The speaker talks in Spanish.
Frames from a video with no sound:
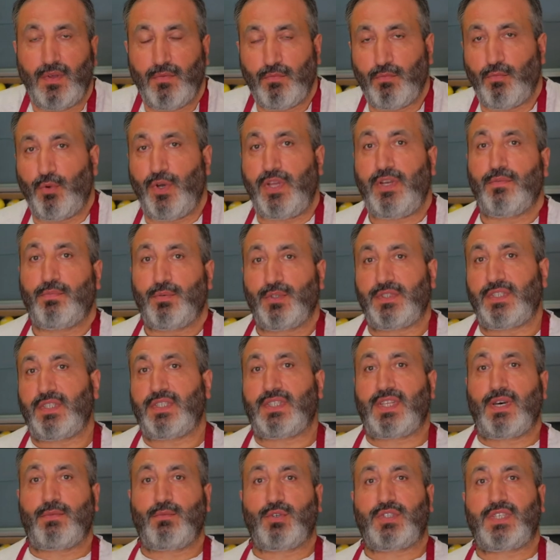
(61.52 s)
Bueno, pues
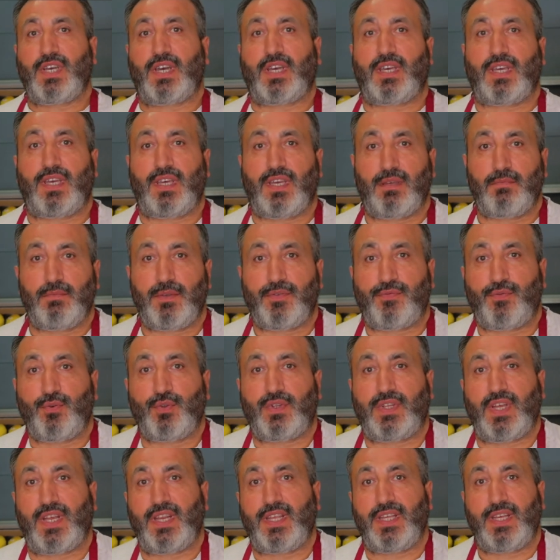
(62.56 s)
estamos aquí en mi
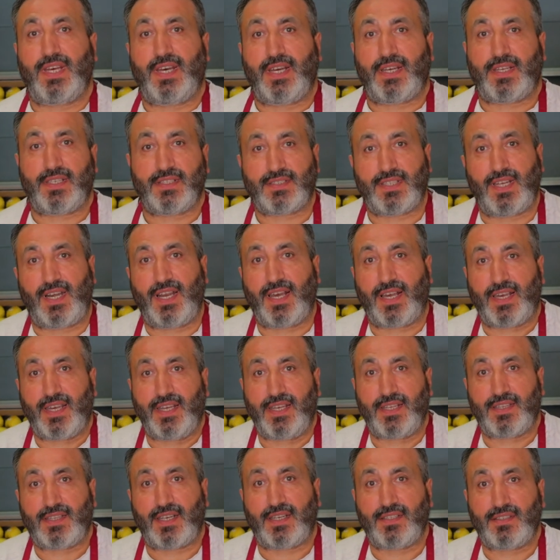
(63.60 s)
frutería, que está en la
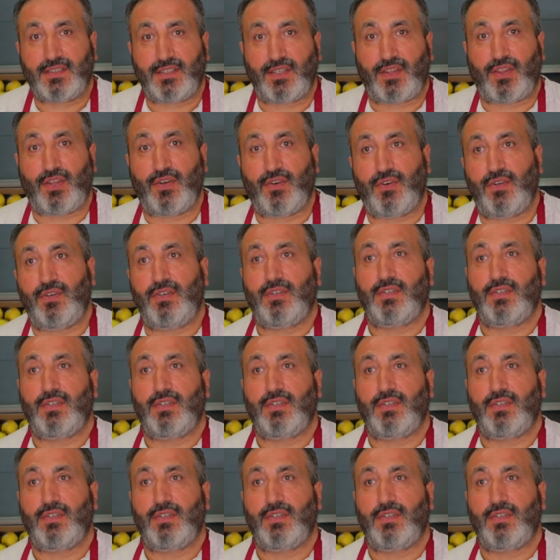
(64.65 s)
calle Transición.